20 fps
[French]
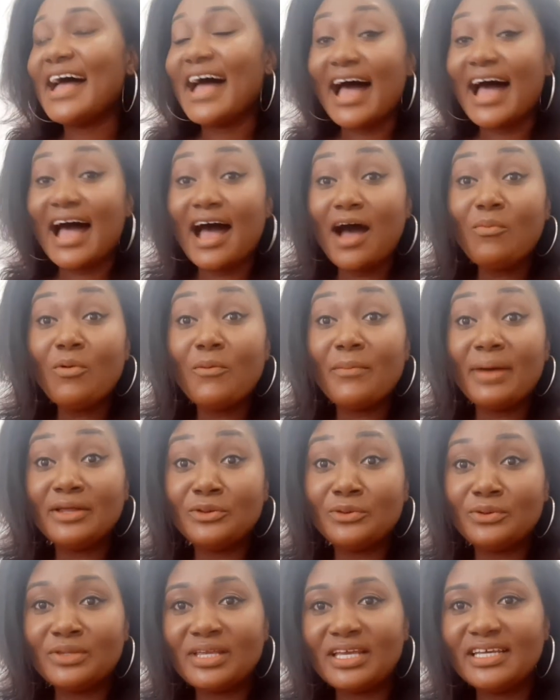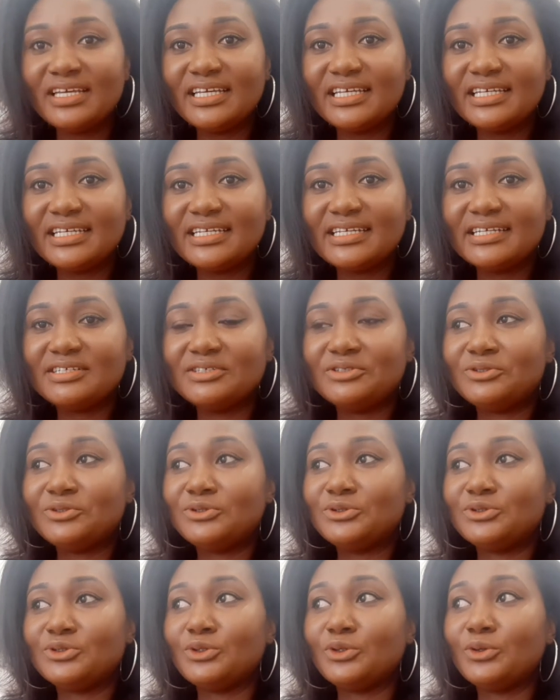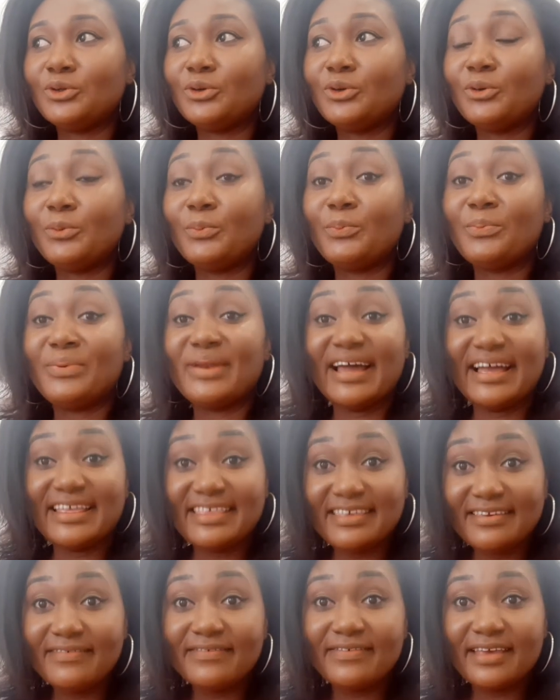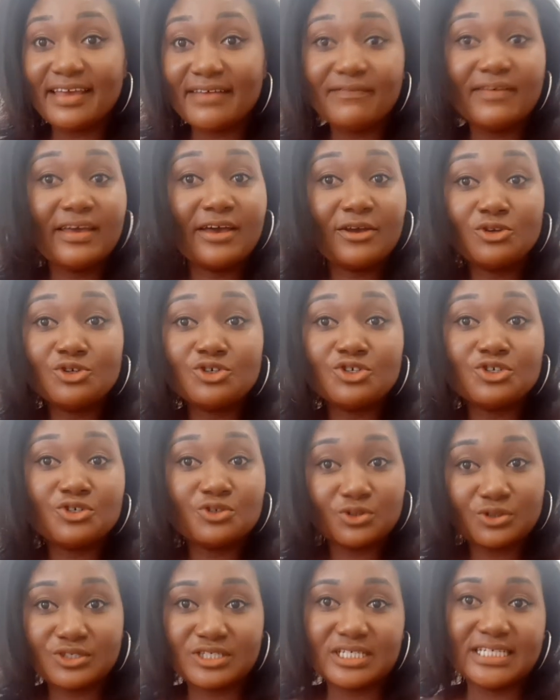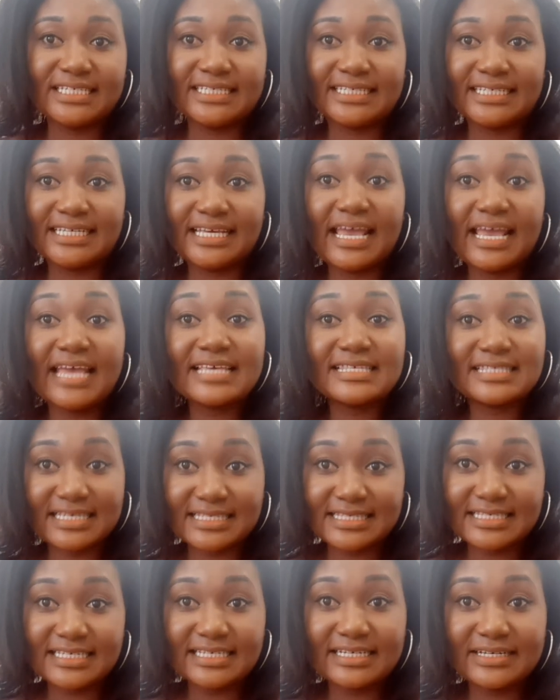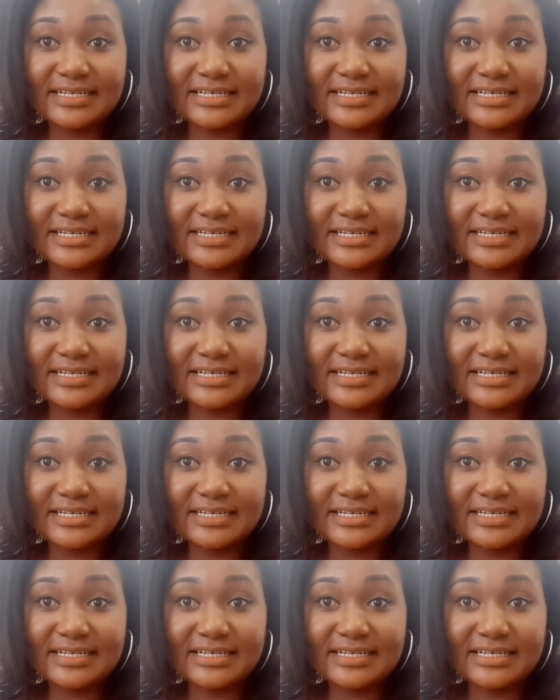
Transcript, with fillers: À un moment donné, je planifiais faire une chirurgie esthétique.